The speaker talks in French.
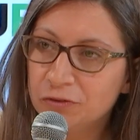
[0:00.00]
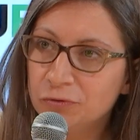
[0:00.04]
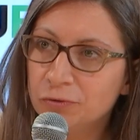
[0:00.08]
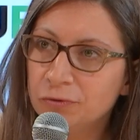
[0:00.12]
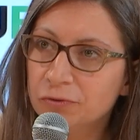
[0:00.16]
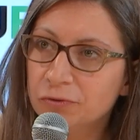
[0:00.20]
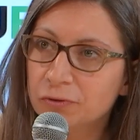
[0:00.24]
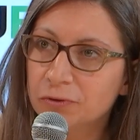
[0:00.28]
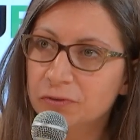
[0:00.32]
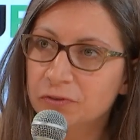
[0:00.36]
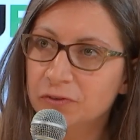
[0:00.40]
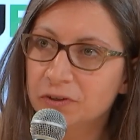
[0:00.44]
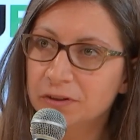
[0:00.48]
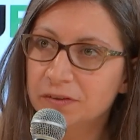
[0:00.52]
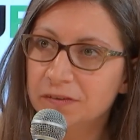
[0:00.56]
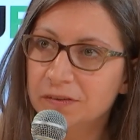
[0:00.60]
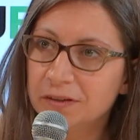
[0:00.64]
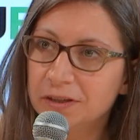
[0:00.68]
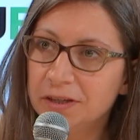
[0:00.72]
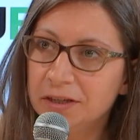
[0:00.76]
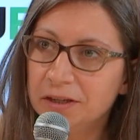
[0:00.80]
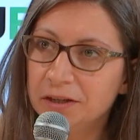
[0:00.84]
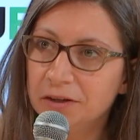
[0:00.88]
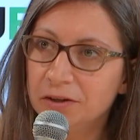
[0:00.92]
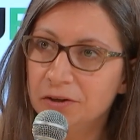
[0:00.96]
est une
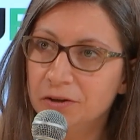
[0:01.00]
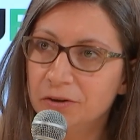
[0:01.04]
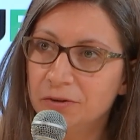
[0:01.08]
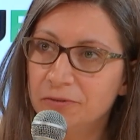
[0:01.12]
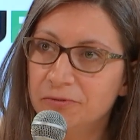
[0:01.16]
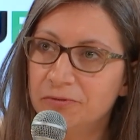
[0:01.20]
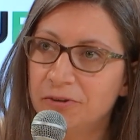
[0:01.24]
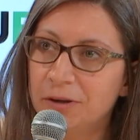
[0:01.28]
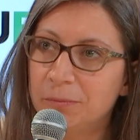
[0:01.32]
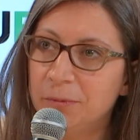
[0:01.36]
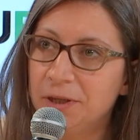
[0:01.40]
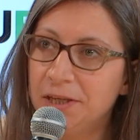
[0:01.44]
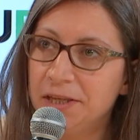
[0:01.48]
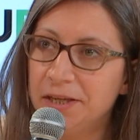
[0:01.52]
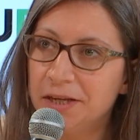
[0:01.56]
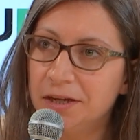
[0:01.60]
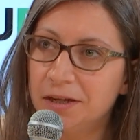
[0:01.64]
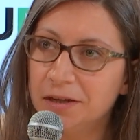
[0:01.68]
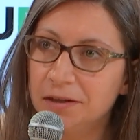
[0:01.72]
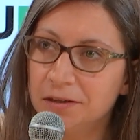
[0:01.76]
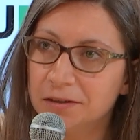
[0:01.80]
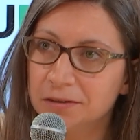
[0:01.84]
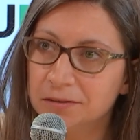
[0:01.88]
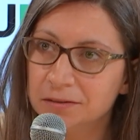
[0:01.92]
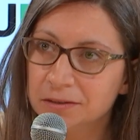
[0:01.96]
société
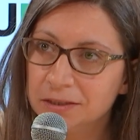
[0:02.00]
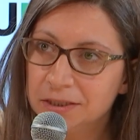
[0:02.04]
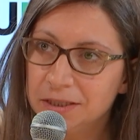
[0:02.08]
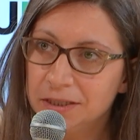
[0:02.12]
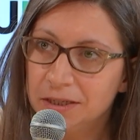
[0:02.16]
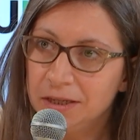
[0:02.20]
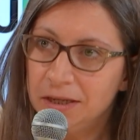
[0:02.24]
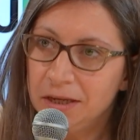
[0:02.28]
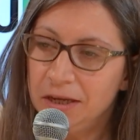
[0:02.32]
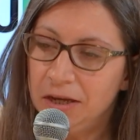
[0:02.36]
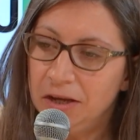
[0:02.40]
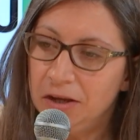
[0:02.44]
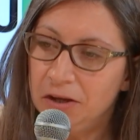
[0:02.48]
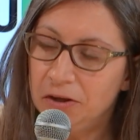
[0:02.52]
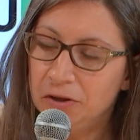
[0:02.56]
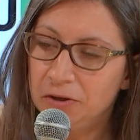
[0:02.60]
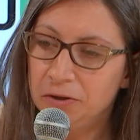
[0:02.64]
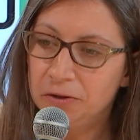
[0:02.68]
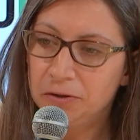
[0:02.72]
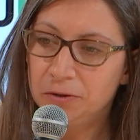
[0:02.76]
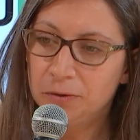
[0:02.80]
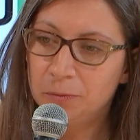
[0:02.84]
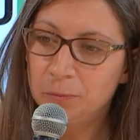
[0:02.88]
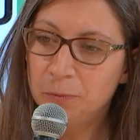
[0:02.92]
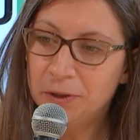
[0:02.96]
familiale
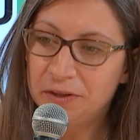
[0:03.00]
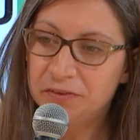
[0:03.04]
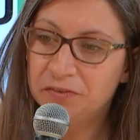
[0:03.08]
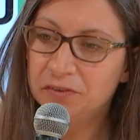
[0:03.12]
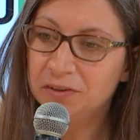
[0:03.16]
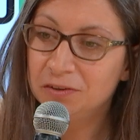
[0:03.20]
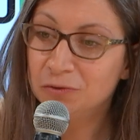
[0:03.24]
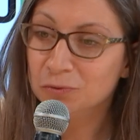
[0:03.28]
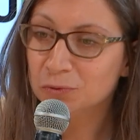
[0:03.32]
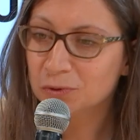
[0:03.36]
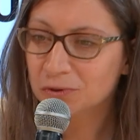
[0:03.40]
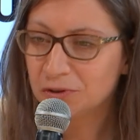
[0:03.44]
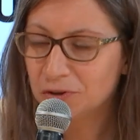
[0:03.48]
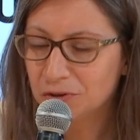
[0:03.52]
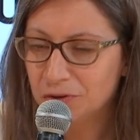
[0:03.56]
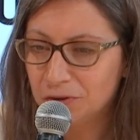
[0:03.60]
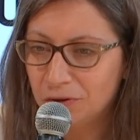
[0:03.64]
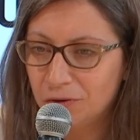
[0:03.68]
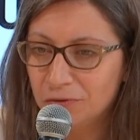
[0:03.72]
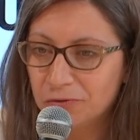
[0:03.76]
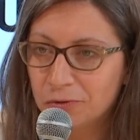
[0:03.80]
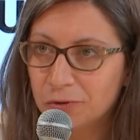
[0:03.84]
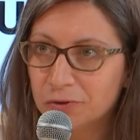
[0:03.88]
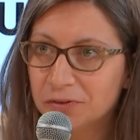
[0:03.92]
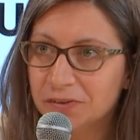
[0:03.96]
euh, basé donc euh,
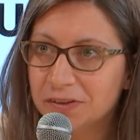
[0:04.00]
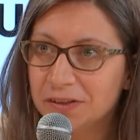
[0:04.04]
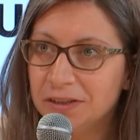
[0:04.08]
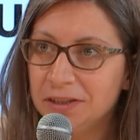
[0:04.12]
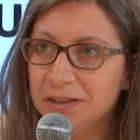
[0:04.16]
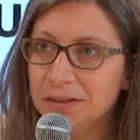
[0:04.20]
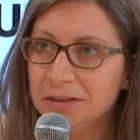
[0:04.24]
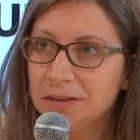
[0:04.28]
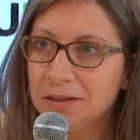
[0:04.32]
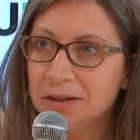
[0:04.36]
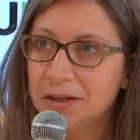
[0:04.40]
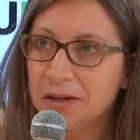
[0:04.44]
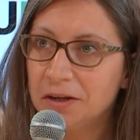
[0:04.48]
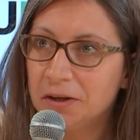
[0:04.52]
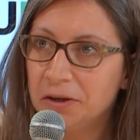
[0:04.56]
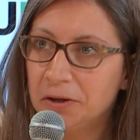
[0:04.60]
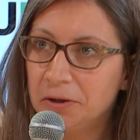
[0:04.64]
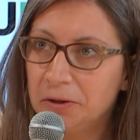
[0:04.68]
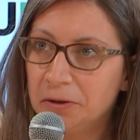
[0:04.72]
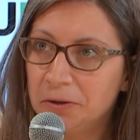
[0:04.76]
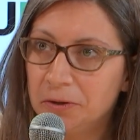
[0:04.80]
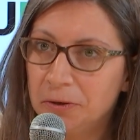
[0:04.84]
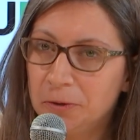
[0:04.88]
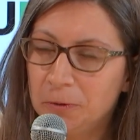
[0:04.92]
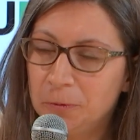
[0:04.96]
en Vendée
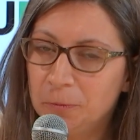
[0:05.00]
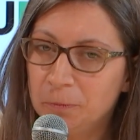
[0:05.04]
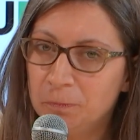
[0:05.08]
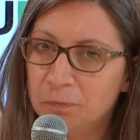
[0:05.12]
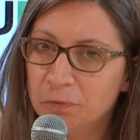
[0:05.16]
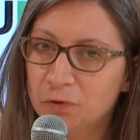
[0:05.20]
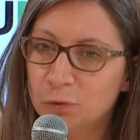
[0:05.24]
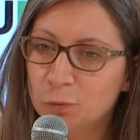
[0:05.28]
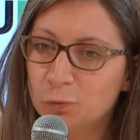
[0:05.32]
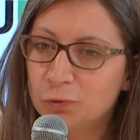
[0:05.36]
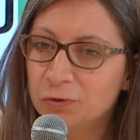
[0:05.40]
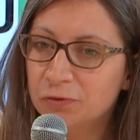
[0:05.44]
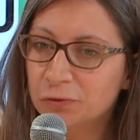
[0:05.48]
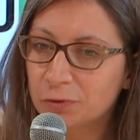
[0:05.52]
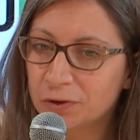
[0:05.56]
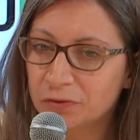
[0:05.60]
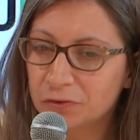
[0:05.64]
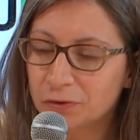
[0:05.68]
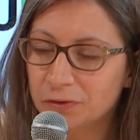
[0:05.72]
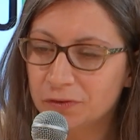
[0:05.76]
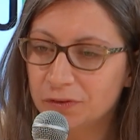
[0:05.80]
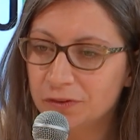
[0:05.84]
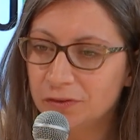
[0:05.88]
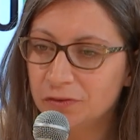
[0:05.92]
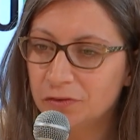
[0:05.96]
euh, depuis
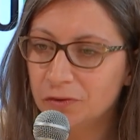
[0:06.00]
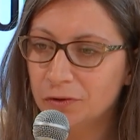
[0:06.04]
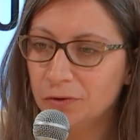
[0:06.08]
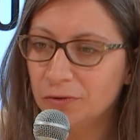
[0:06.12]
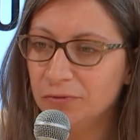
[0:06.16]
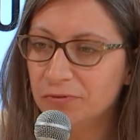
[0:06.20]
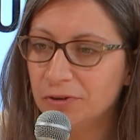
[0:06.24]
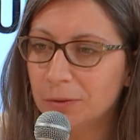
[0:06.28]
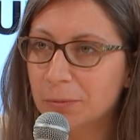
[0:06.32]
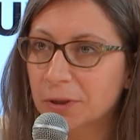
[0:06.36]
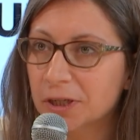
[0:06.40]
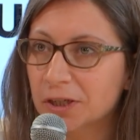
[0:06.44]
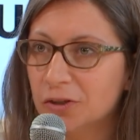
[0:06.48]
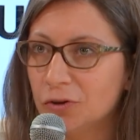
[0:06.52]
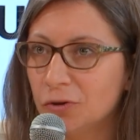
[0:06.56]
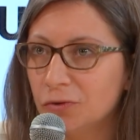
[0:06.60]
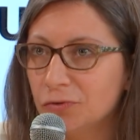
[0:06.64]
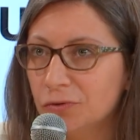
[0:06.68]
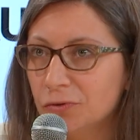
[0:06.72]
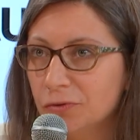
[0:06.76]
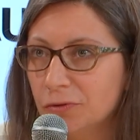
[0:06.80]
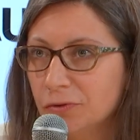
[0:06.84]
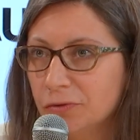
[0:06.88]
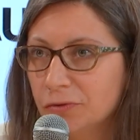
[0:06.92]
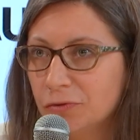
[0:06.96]
70 ans, fabricant
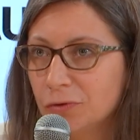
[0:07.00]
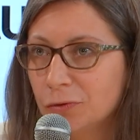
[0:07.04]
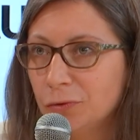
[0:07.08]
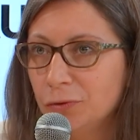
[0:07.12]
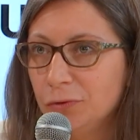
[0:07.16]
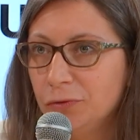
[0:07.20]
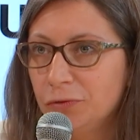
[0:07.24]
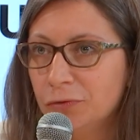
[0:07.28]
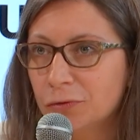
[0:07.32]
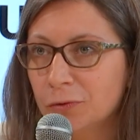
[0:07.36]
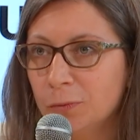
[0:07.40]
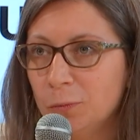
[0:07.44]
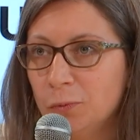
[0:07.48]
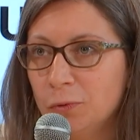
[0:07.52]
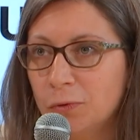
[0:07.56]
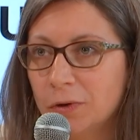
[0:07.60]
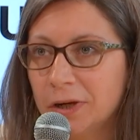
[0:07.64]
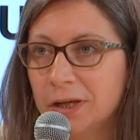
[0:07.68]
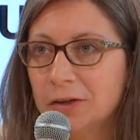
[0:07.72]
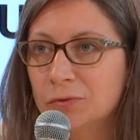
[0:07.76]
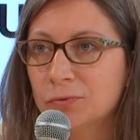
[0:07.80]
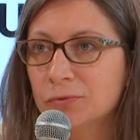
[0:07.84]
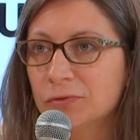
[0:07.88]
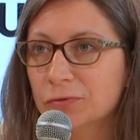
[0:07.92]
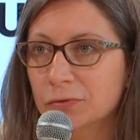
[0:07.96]
de solutions pour
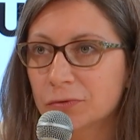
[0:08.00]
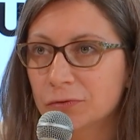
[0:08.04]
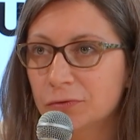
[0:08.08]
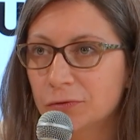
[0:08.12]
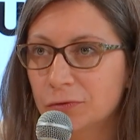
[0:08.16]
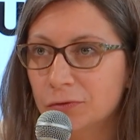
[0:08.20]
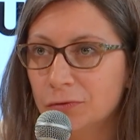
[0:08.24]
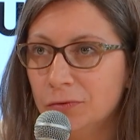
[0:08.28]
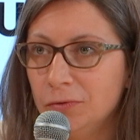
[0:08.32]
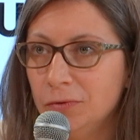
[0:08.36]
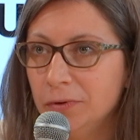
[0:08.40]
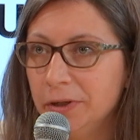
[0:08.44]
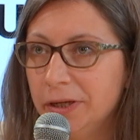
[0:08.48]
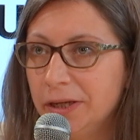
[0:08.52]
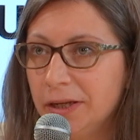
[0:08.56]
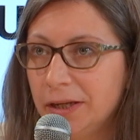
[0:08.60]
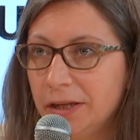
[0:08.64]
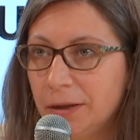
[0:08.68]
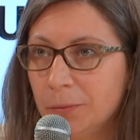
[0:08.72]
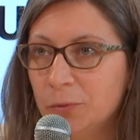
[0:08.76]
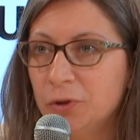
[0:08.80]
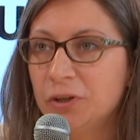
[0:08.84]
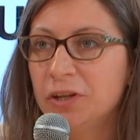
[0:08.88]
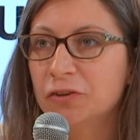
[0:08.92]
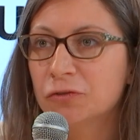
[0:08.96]
la construction et
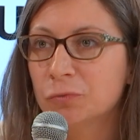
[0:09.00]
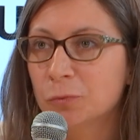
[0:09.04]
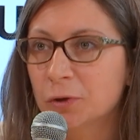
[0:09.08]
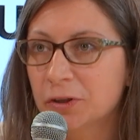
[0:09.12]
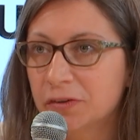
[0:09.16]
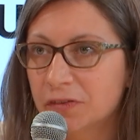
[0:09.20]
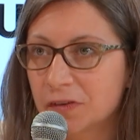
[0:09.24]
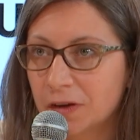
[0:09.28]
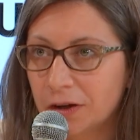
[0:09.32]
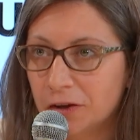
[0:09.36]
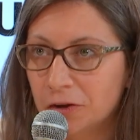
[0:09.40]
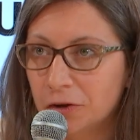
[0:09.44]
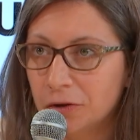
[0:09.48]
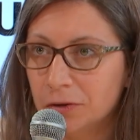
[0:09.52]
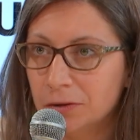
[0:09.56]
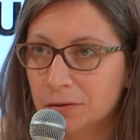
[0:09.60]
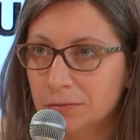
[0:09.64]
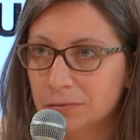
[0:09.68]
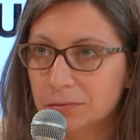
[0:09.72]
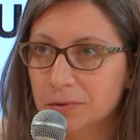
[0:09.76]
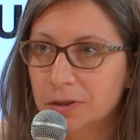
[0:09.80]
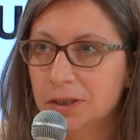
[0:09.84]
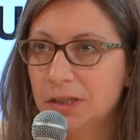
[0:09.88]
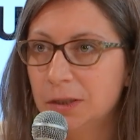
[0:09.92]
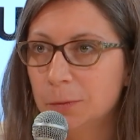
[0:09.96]
l'aménagement extérieur,
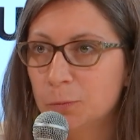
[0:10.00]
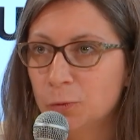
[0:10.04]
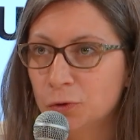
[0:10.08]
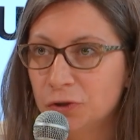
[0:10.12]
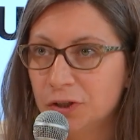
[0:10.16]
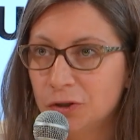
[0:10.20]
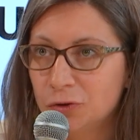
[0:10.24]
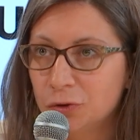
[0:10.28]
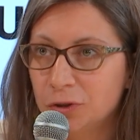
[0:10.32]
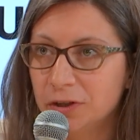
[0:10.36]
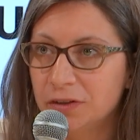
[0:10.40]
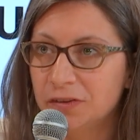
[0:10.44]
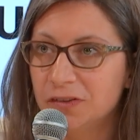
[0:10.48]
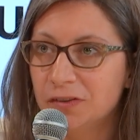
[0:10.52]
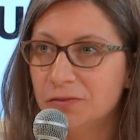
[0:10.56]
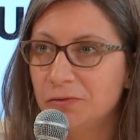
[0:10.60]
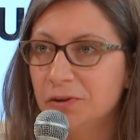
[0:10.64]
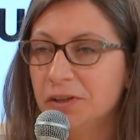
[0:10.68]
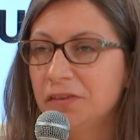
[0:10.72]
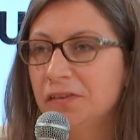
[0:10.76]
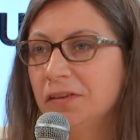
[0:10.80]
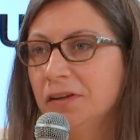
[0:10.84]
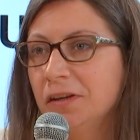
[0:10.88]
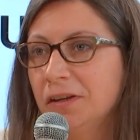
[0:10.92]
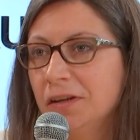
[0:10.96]
équipement des
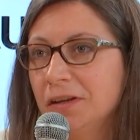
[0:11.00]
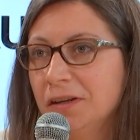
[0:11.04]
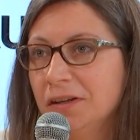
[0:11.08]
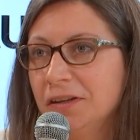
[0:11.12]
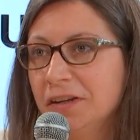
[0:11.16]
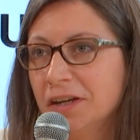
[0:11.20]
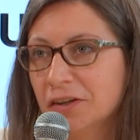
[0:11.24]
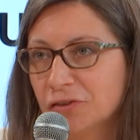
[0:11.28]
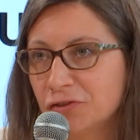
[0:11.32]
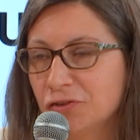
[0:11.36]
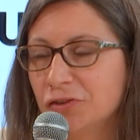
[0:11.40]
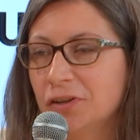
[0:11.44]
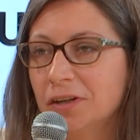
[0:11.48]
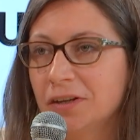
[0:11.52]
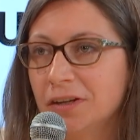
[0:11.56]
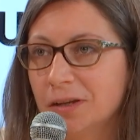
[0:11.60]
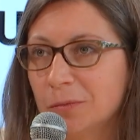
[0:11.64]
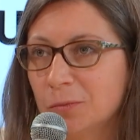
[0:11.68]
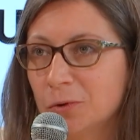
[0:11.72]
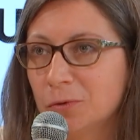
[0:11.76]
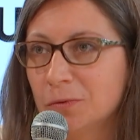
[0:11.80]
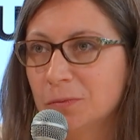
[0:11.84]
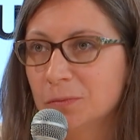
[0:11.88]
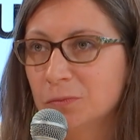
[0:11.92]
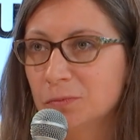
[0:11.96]
collectivités et énergie
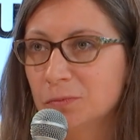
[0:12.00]
également.